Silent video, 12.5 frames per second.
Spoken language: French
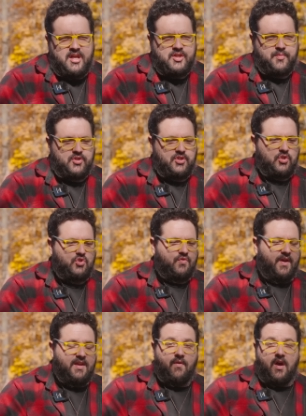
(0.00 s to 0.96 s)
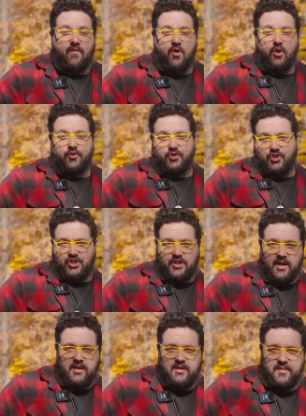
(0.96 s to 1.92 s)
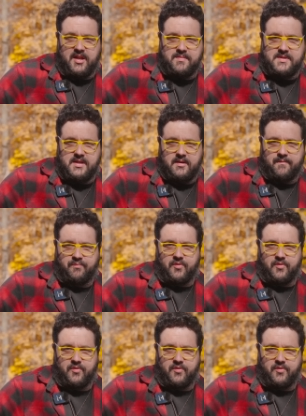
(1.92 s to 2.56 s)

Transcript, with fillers: C'est pour ça que souvent, ils vont avoir un chien épileptique.